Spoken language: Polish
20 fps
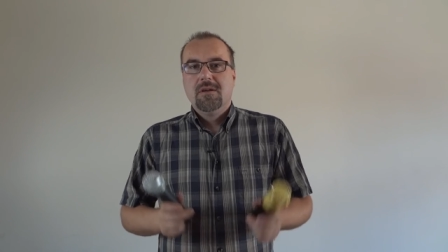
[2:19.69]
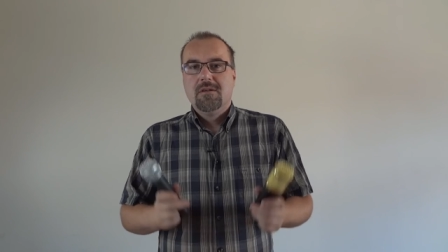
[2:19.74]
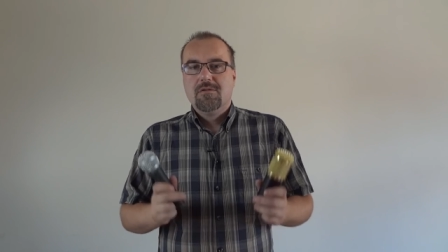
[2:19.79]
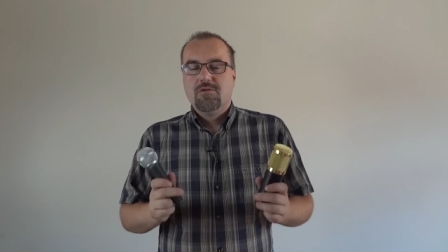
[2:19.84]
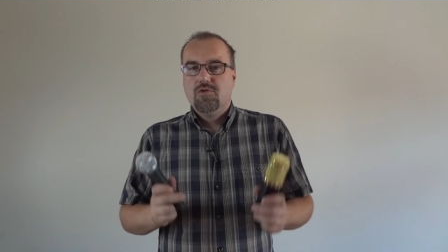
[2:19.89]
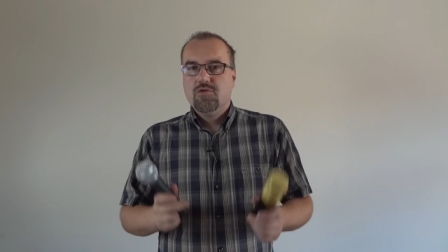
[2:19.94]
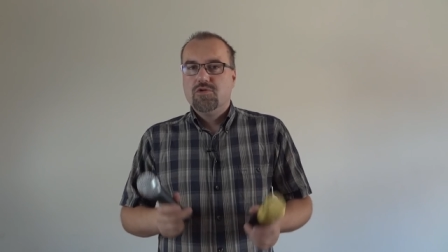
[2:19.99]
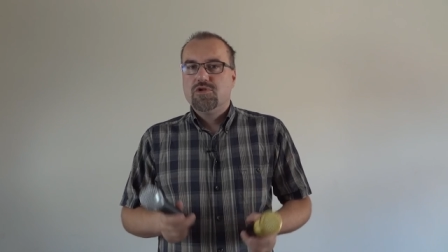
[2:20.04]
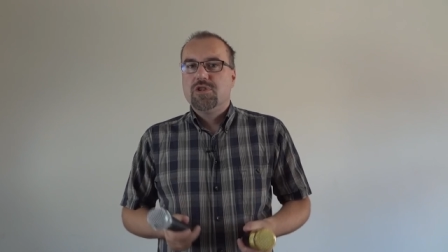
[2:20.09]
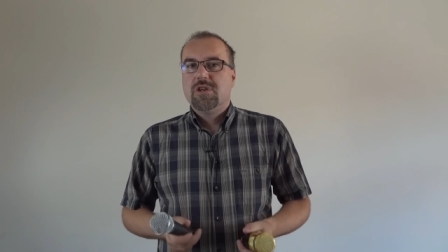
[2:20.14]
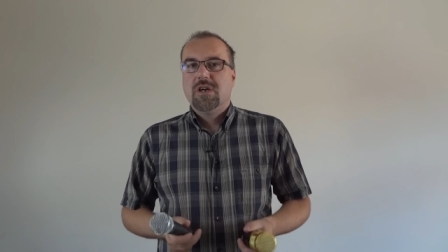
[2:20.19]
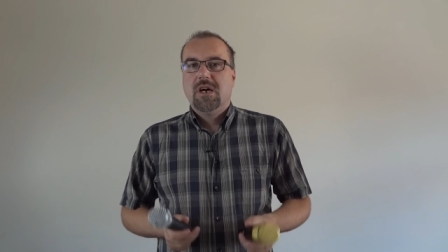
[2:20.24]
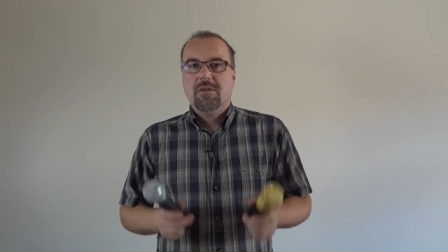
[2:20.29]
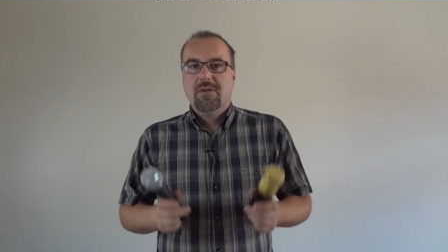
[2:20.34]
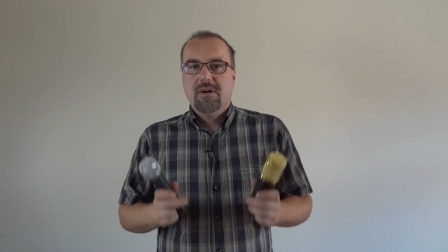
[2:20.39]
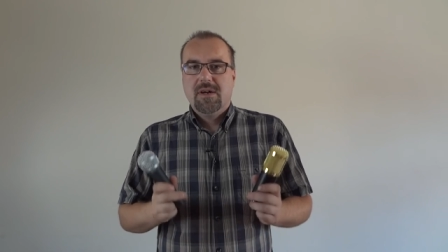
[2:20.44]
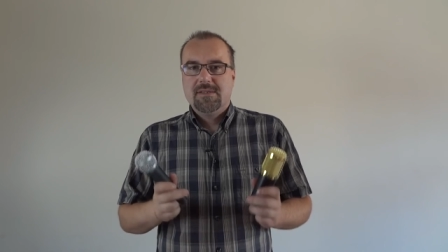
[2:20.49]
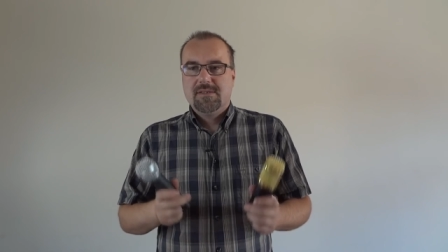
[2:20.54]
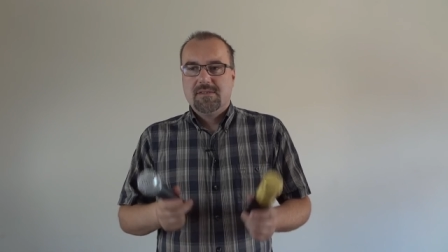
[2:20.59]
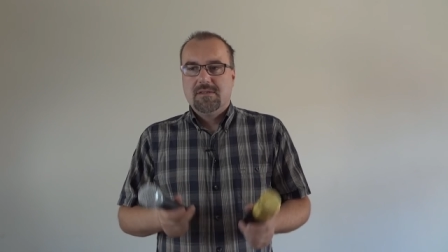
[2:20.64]
Duży
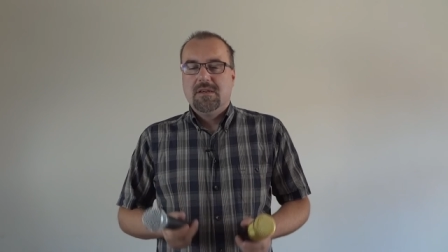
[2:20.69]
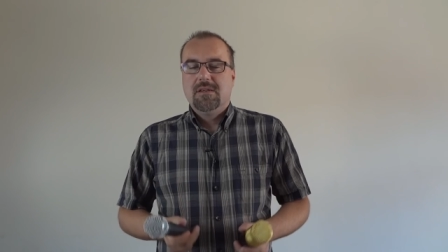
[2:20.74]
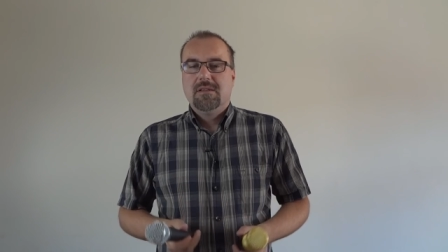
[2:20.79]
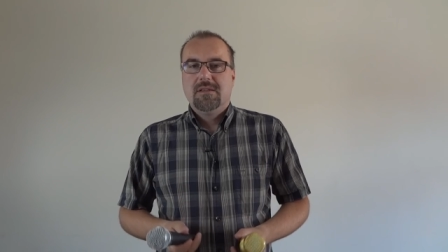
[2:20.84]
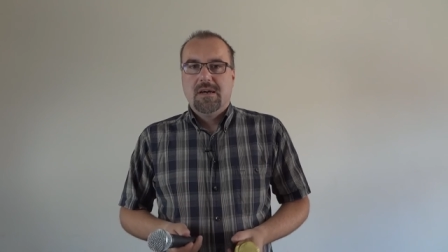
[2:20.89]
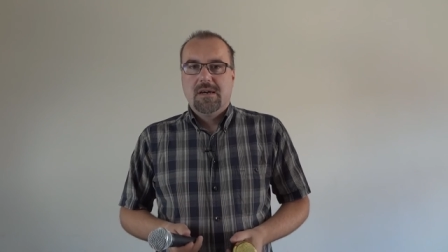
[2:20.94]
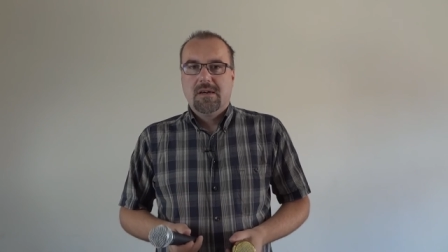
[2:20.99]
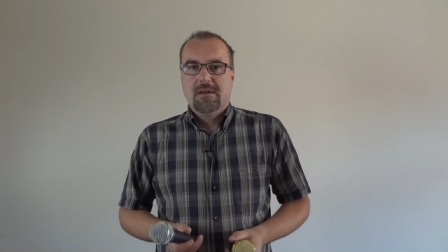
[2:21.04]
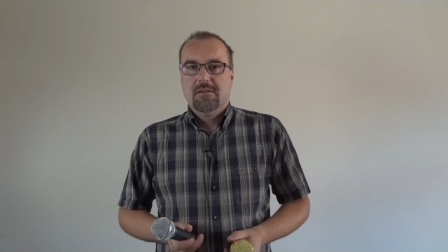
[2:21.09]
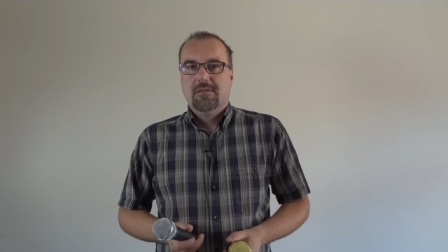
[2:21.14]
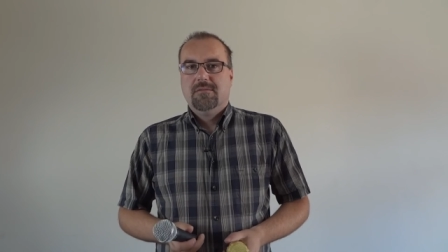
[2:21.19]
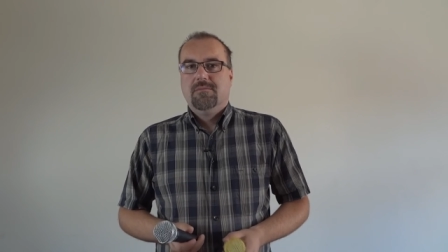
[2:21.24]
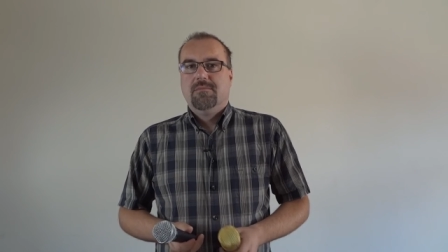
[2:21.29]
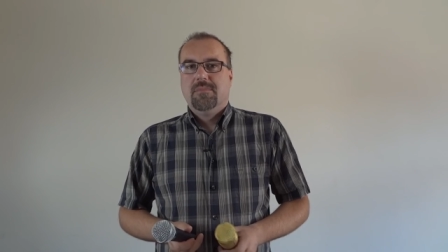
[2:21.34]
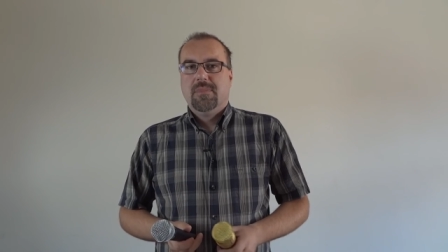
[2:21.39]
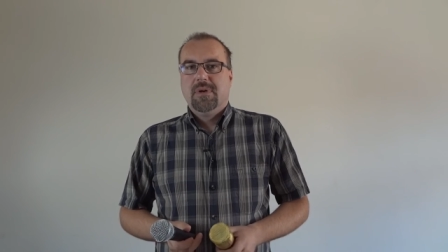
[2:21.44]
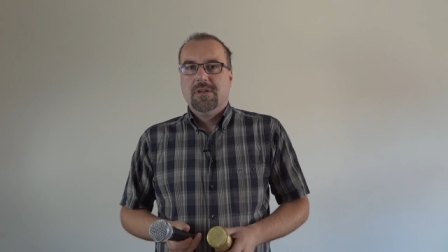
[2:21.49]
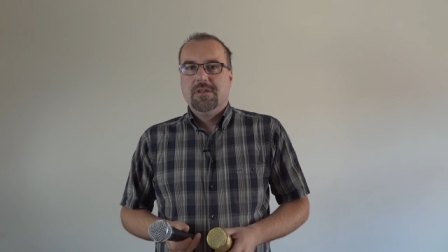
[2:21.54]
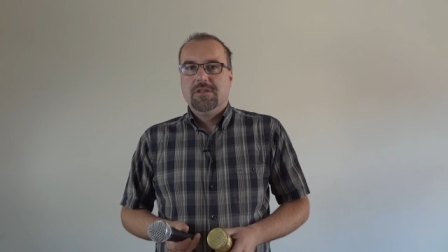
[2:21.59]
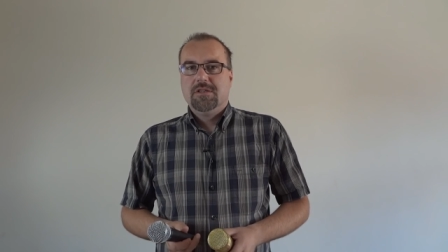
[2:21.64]
hałas i tak
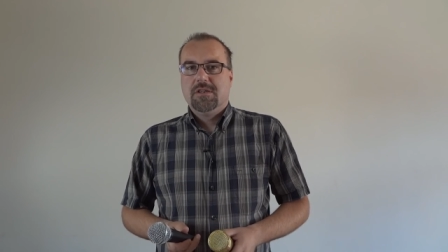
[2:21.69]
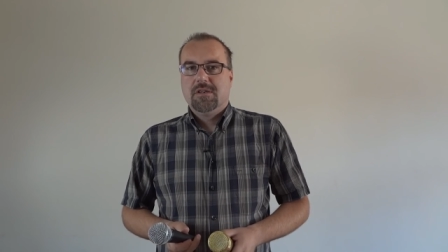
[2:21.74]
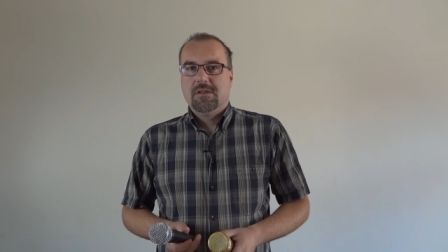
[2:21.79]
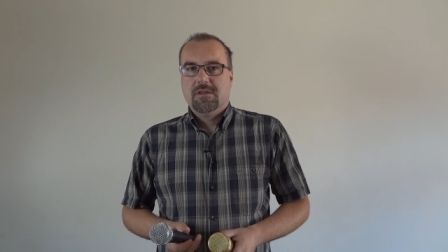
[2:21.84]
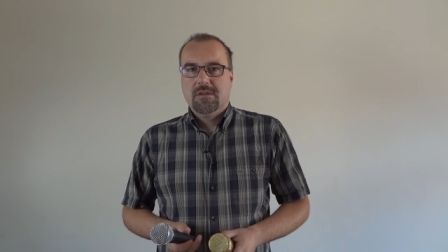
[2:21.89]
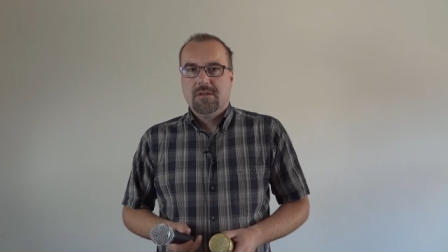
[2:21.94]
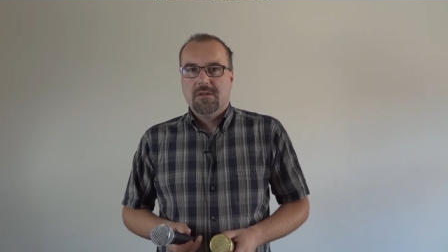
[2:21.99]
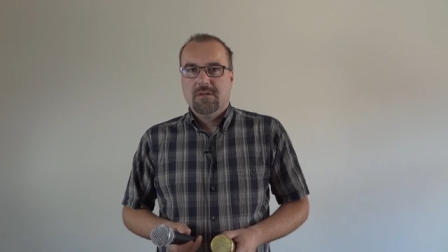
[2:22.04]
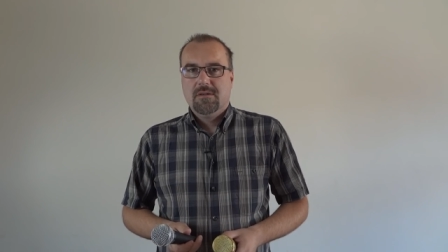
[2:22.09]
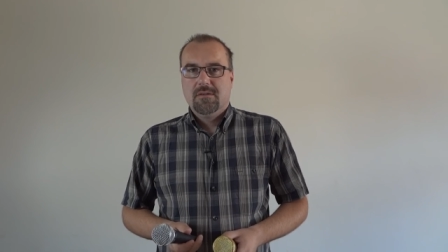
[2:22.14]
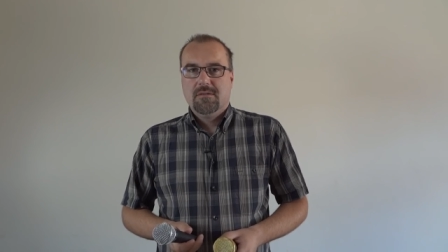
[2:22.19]
będzie